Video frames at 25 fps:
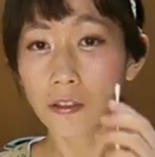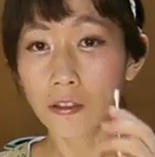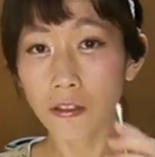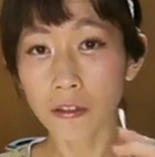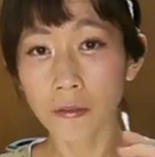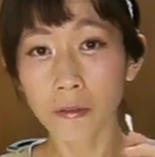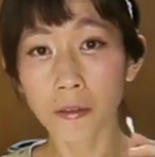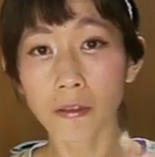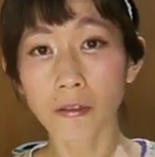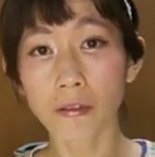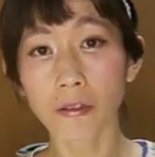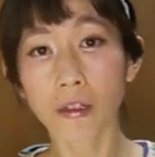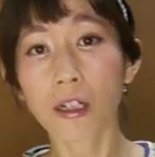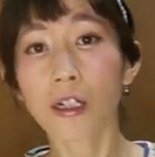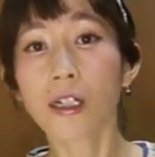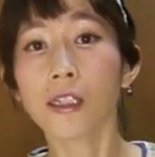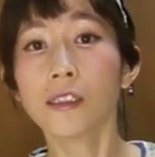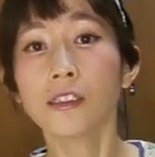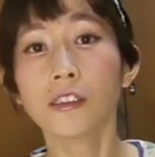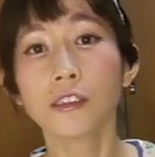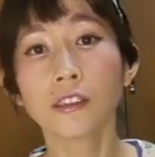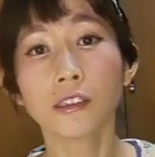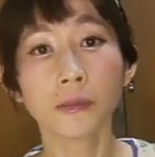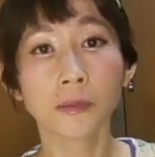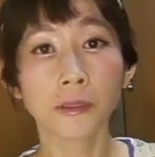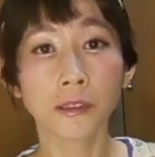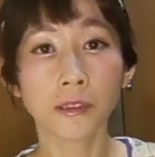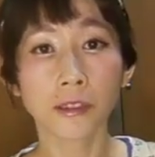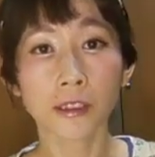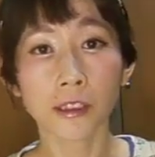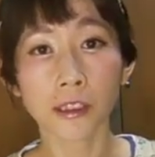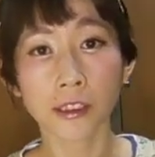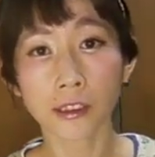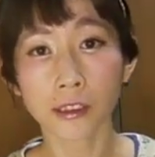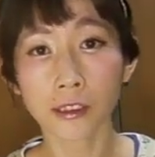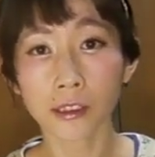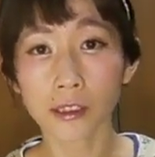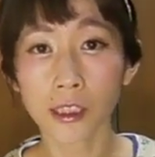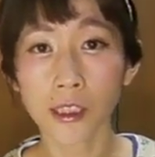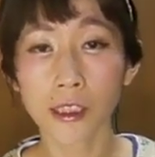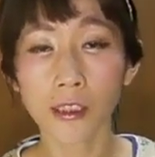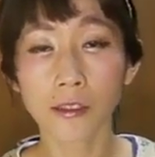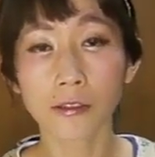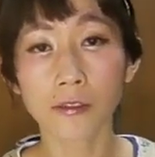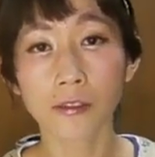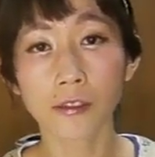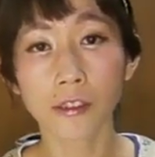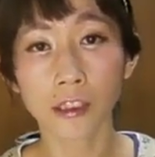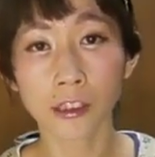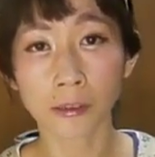5秒から10秒ですね
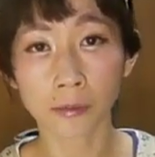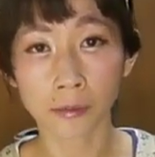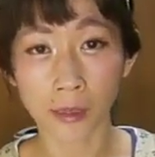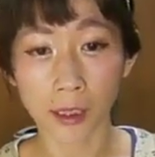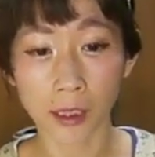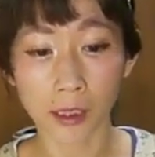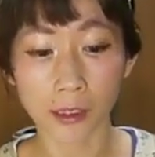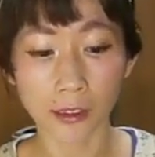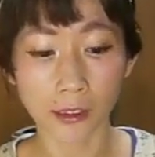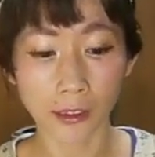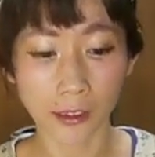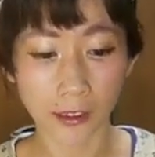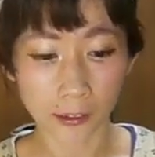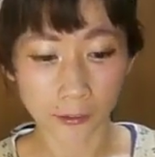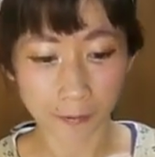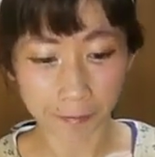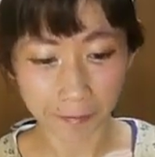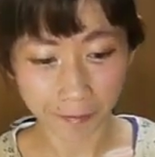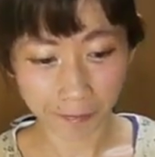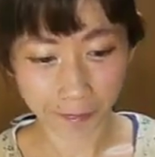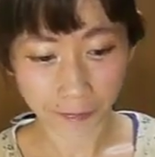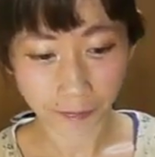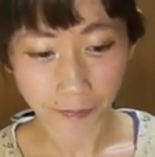押します